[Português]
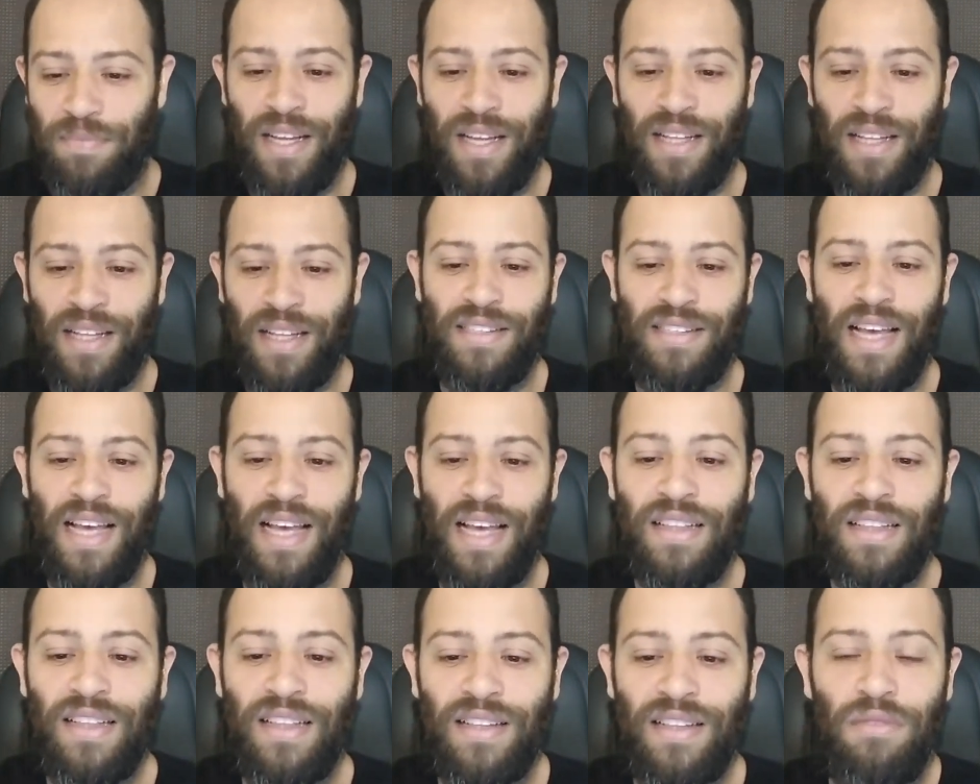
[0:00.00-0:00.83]
Tá
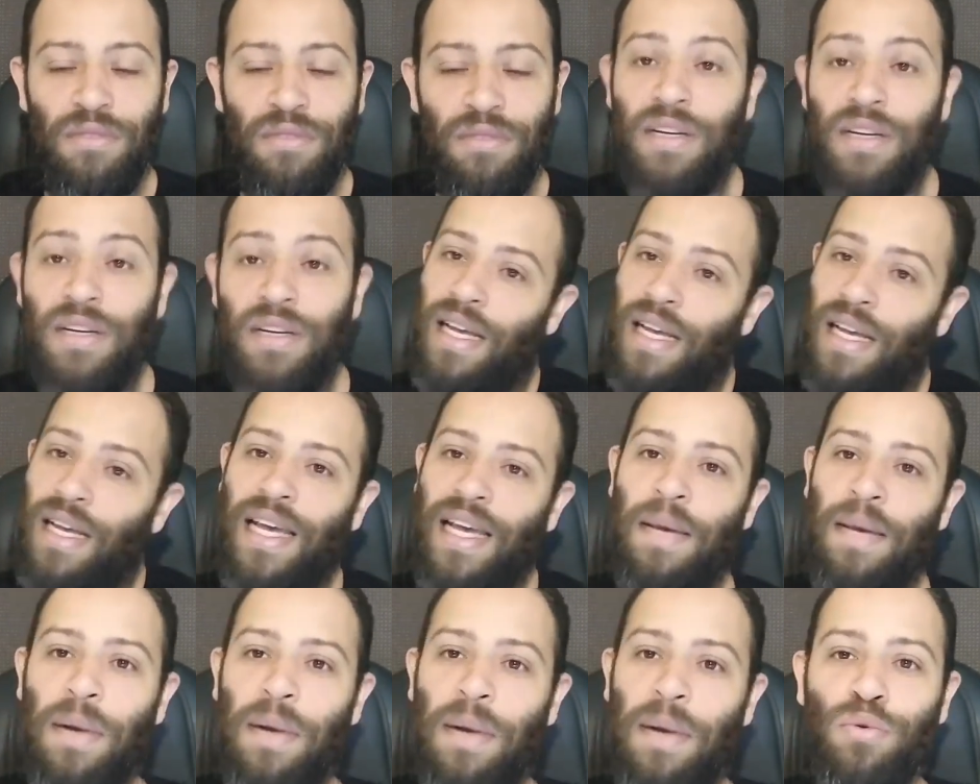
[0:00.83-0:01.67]
certo? Então,
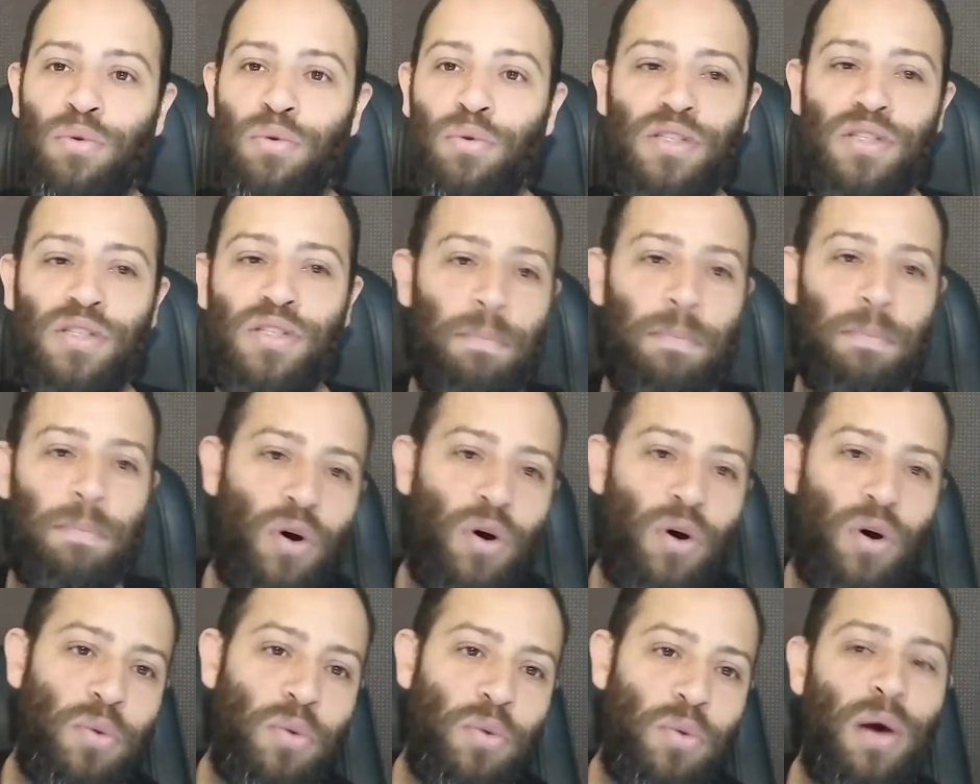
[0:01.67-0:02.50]
é, para alguns isso é
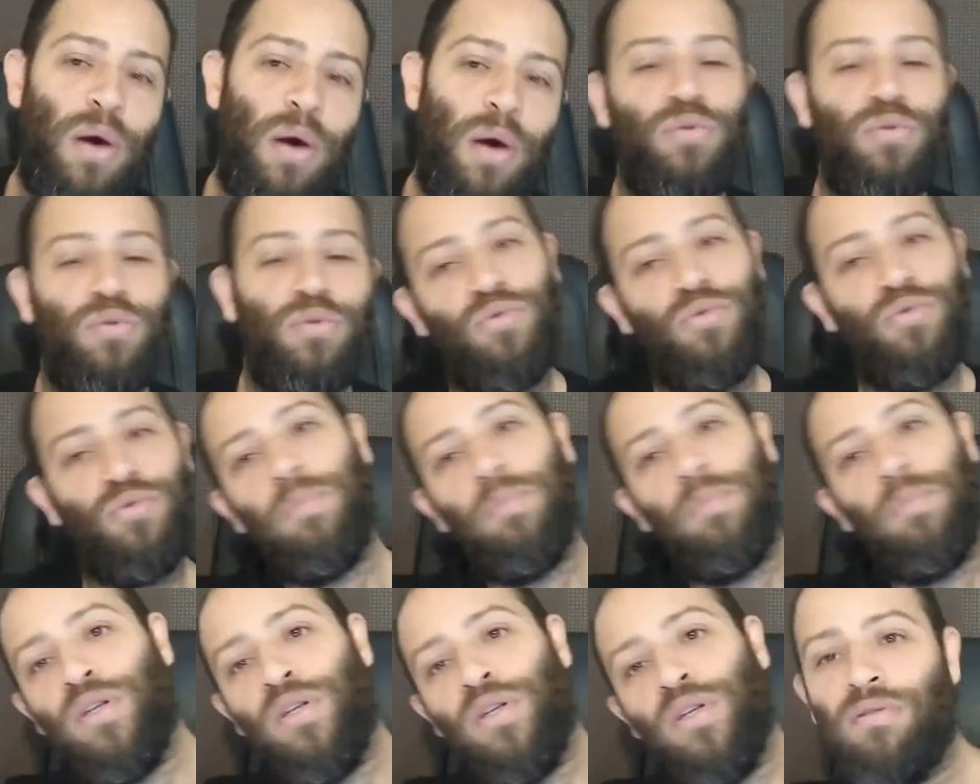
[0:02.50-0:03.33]
pouco, para alguns isso é
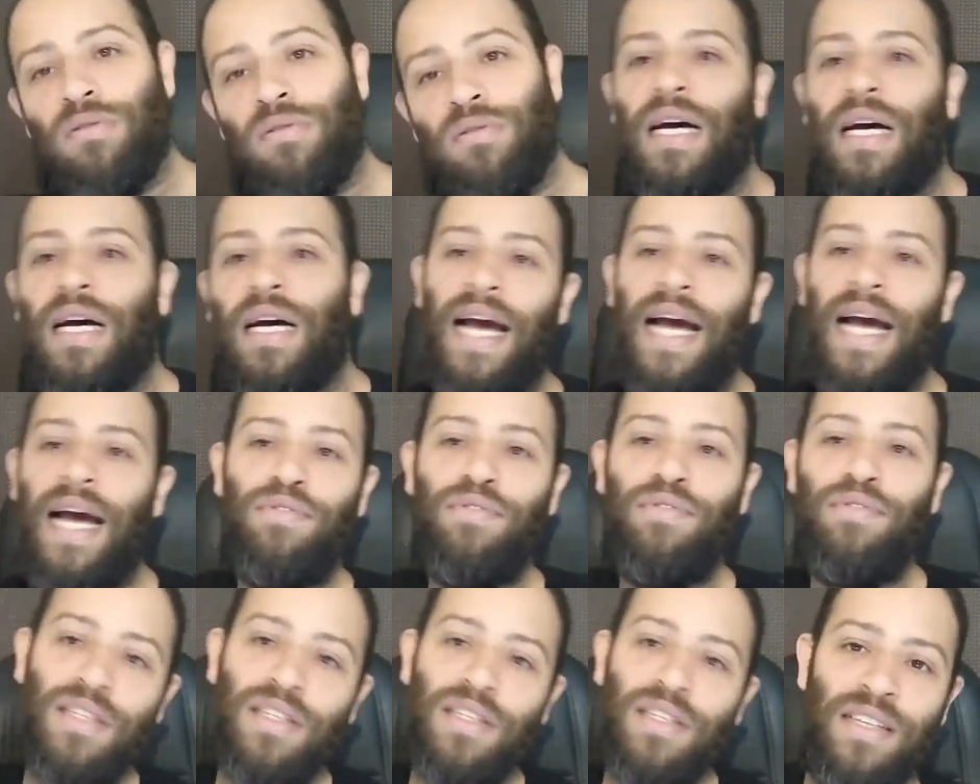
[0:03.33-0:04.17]
muito, aí
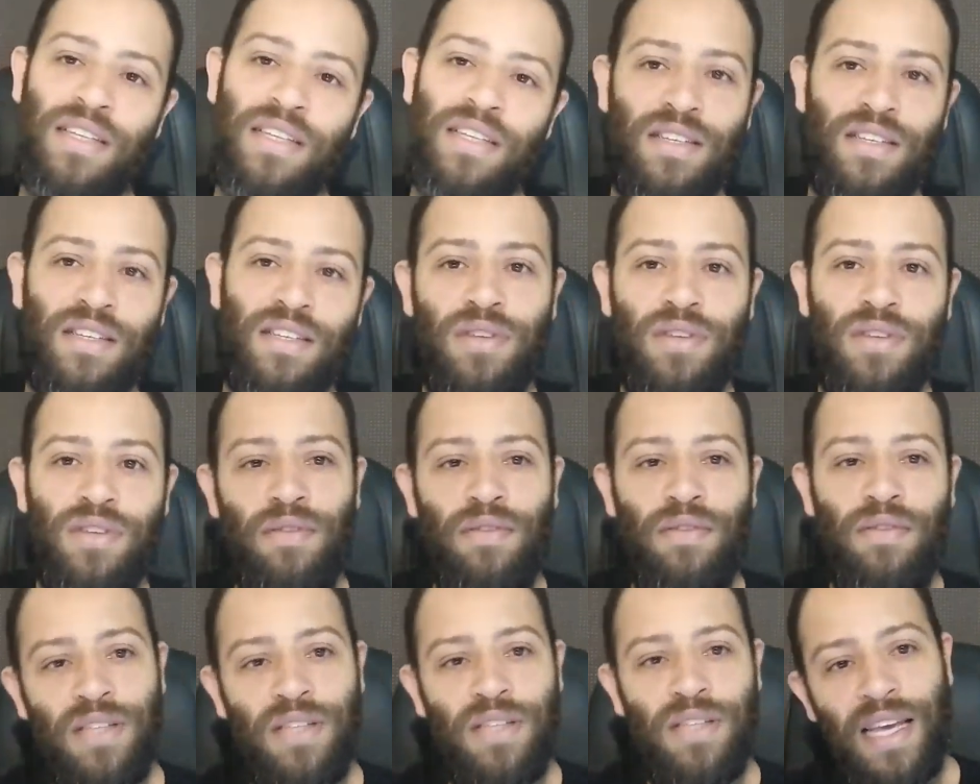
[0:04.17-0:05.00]
você decide o que, que
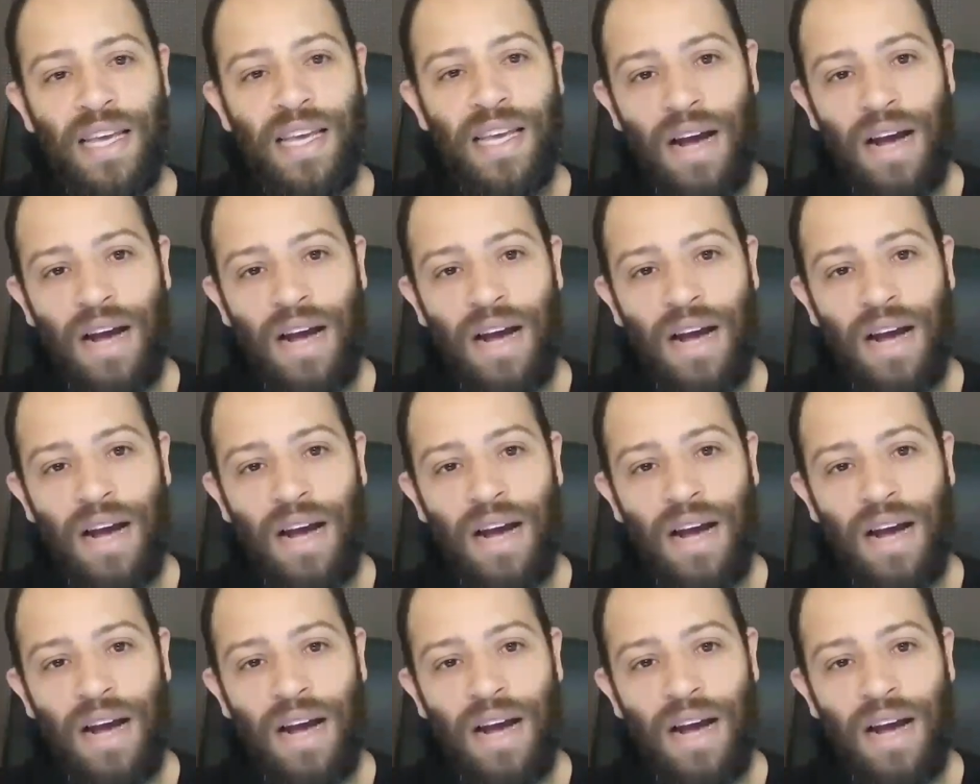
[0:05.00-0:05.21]
você quer.